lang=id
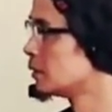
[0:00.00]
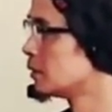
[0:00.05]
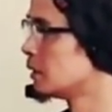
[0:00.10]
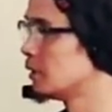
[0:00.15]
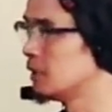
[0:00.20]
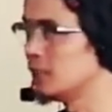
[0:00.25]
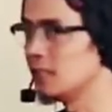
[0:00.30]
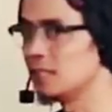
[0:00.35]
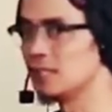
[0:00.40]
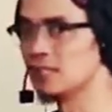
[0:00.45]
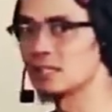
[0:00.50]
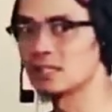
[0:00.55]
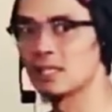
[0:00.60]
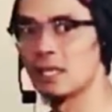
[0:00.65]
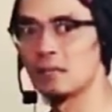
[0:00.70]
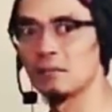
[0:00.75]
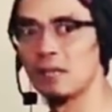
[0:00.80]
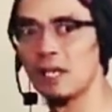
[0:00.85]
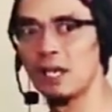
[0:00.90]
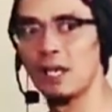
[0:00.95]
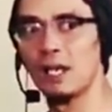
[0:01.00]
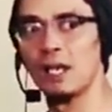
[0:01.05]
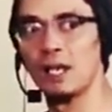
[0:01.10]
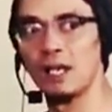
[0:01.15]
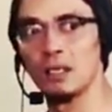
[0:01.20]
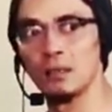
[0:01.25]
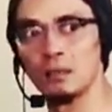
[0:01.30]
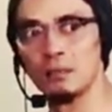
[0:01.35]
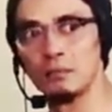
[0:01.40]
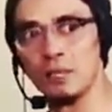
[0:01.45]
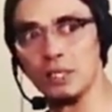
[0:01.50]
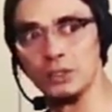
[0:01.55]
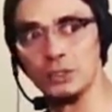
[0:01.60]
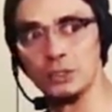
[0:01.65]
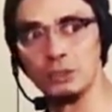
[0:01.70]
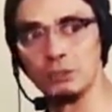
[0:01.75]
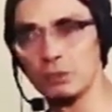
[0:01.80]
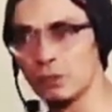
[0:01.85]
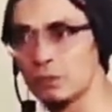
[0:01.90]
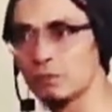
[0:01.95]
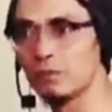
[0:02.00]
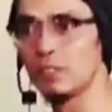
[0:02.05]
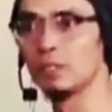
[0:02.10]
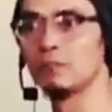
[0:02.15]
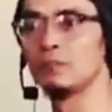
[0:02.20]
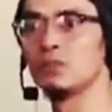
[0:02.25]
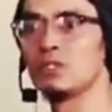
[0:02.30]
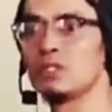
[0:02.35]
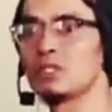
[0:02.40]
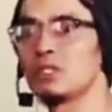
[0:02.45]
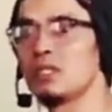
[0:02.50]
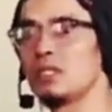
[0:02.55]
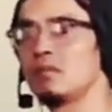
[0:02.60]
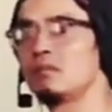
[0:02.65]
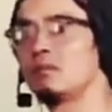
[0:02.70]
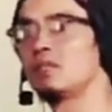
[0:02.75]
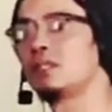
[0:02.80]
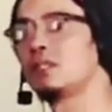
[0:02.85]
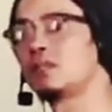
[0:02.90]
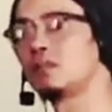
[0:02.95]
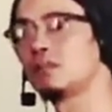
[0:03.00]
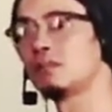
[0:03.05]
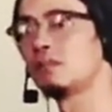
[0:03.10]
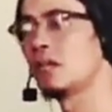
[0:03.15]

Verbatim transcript: Jadi Islamah mahjubun bil muslimin.